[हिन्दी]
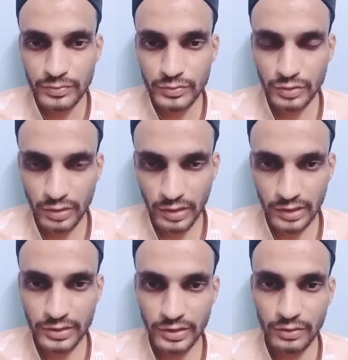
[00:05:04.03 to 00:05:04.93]
जो
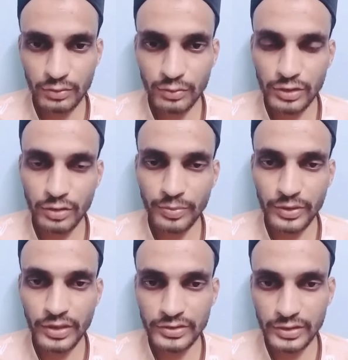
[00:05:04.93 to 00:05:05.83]
गलत है उनके ऊपर
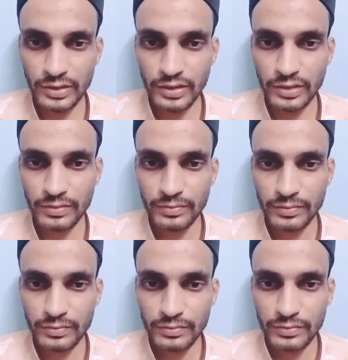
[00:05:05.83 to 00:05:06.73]
ही एक्शन ले
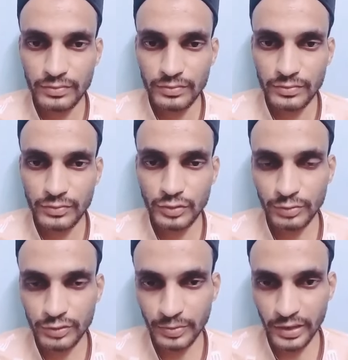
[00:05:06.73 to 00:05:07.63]
जो
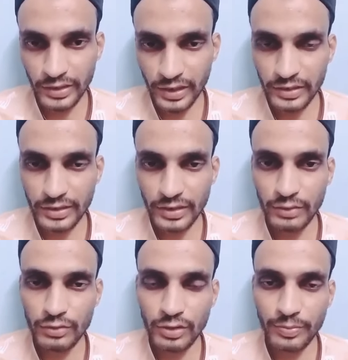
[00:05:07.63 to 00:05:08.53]
मुझ पर अटैक करे
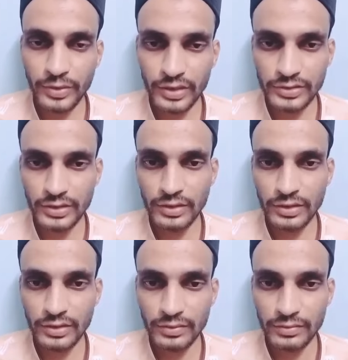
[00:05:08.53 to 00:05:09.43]
उनके ऊपर एक्शन ले
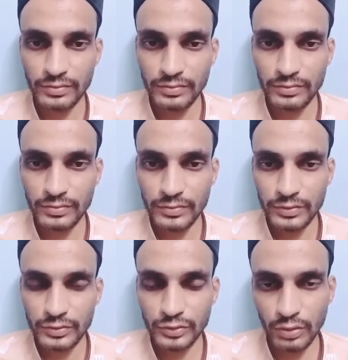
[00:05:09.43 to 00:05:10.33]

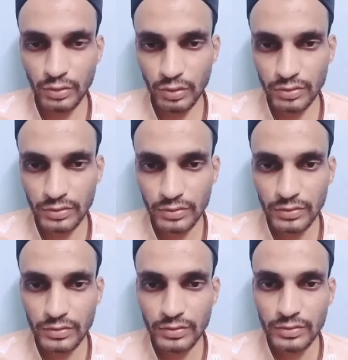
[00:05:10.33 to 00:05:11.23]
जो लोग
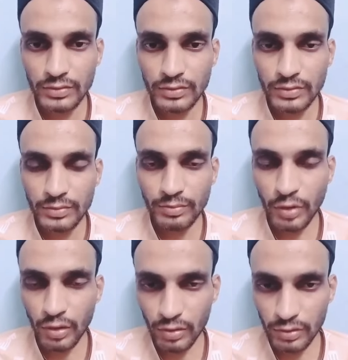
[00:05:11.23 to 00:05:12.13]

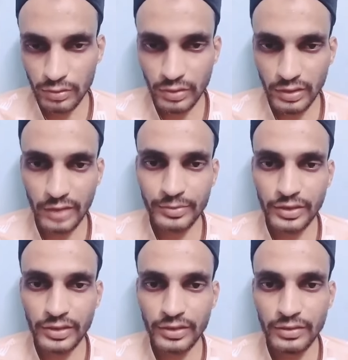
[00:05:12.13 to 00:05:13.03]
माहौल को ख़राब
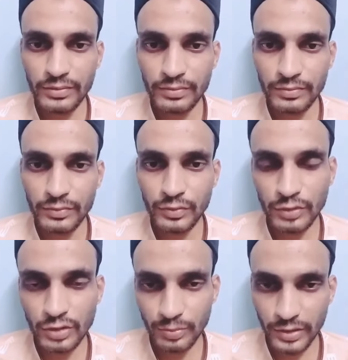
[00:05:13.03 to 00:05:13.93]
करे हैं
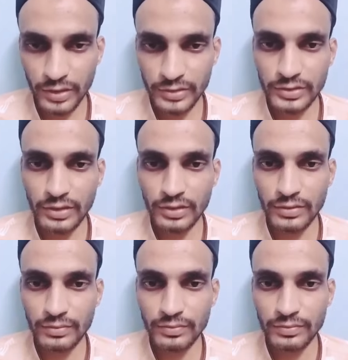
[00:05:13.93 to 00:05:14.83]
उनके ऊपर एक्शन ले
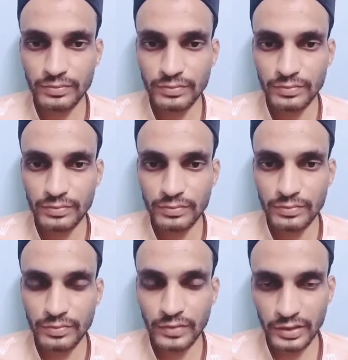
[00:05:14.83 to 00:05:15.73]

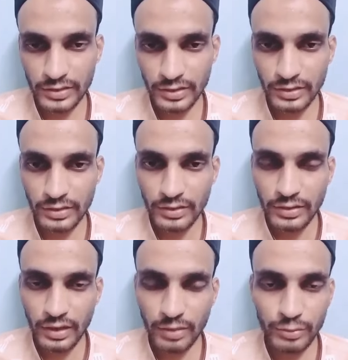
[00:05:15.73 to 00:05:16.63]
ना कि
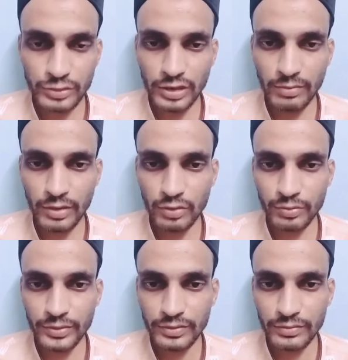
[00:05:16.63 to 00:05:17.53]
हम मुसलमानों
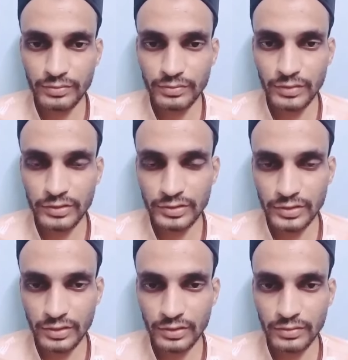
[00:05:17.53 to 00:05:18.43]
पे
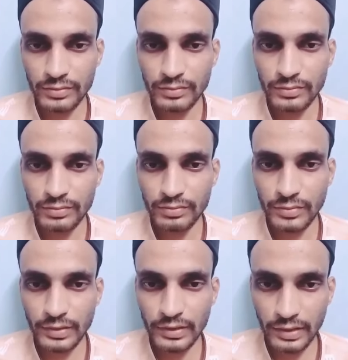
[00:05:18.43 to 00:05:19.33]
एक्शन ले
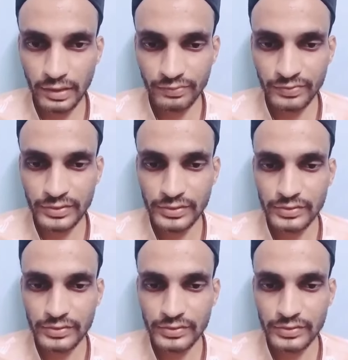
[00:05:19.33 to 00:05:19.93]
अल्लाह हाफिज़